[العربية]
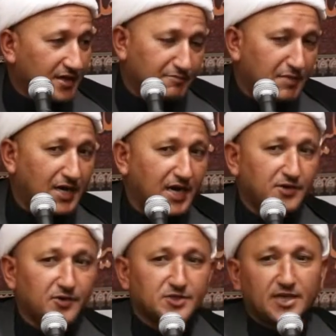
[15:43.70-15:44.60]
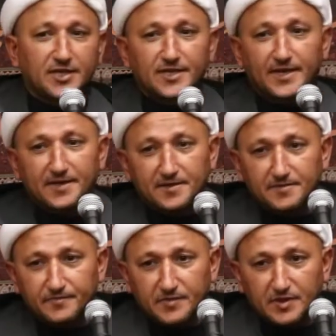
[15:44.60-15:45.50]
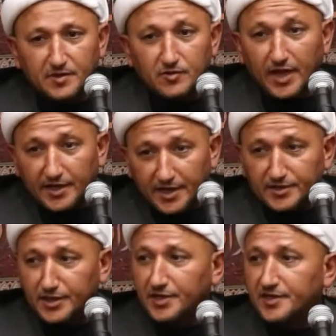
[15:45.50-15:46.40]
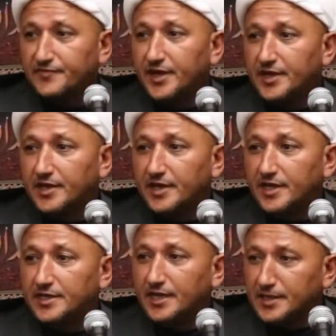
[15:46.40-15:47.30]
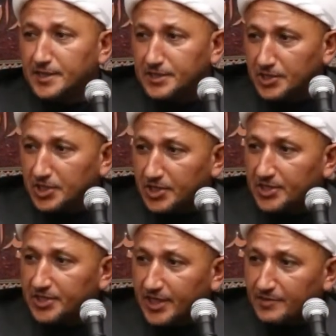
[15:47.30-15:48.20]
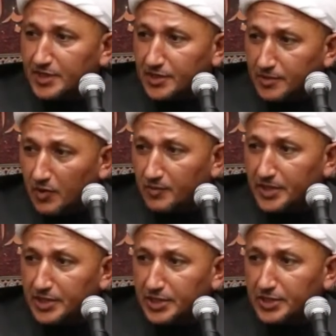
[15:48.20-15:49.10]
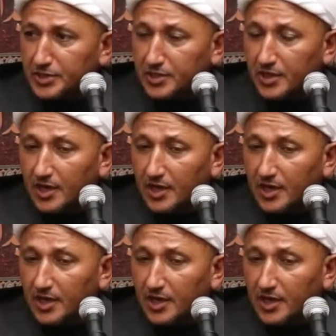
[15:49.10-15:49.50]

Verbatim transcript: ما راح يوصل إليك كون هاي احنا نعرفها يعني اللي يدخل عند أمير المؤمنين